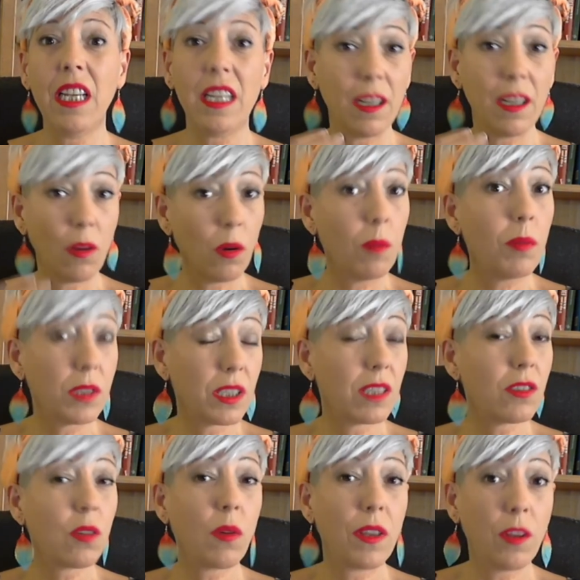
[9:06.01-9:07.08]
Y luego pues
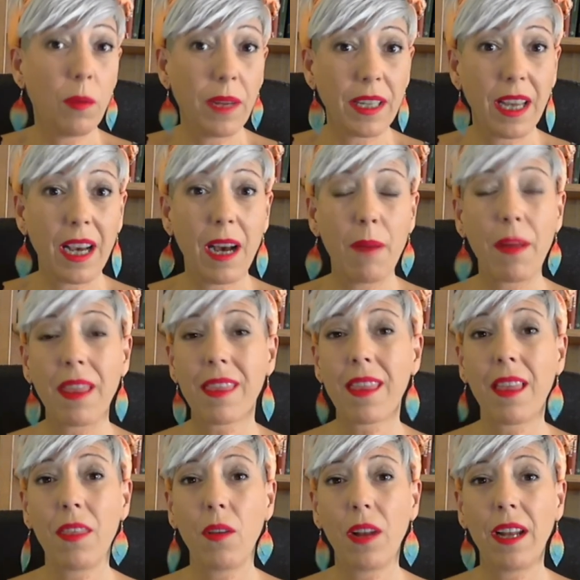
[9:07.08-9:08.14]
eso cuando vaya
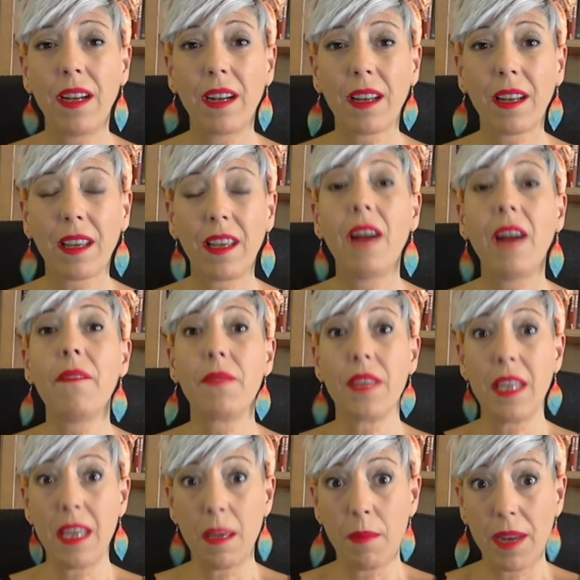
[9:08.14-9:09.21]
avanzando la energía
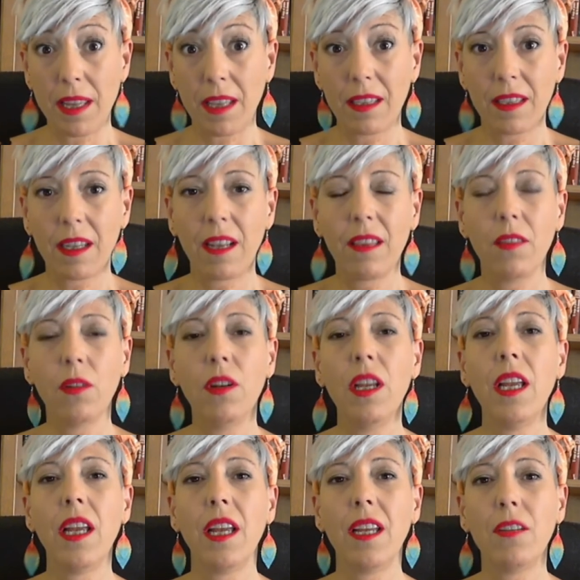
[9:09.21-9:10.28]
y vaya entrando
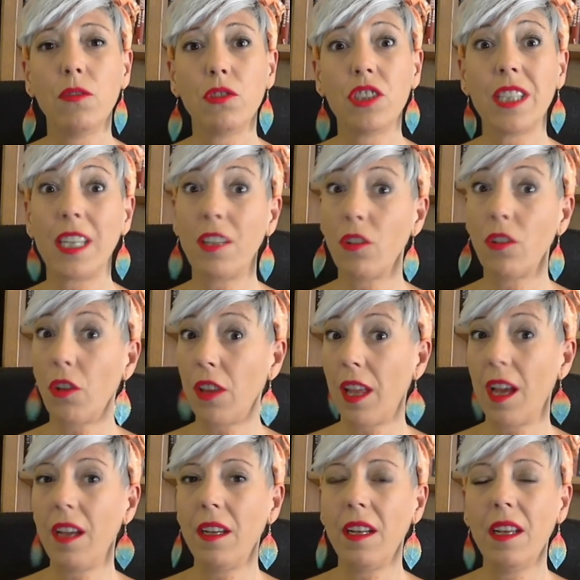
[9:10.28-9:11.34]
en un signo de
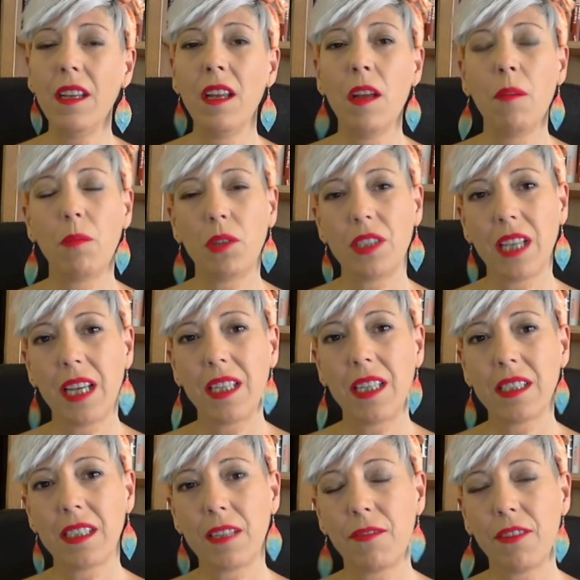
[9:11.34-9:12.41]
aire, pues ahí
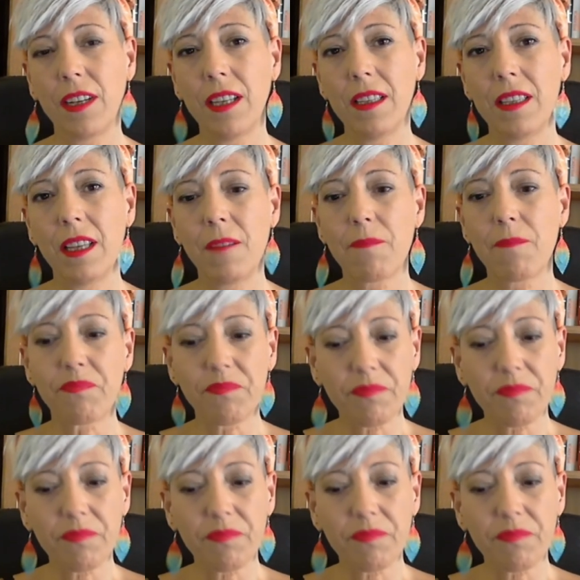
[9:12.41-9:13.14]
es diferente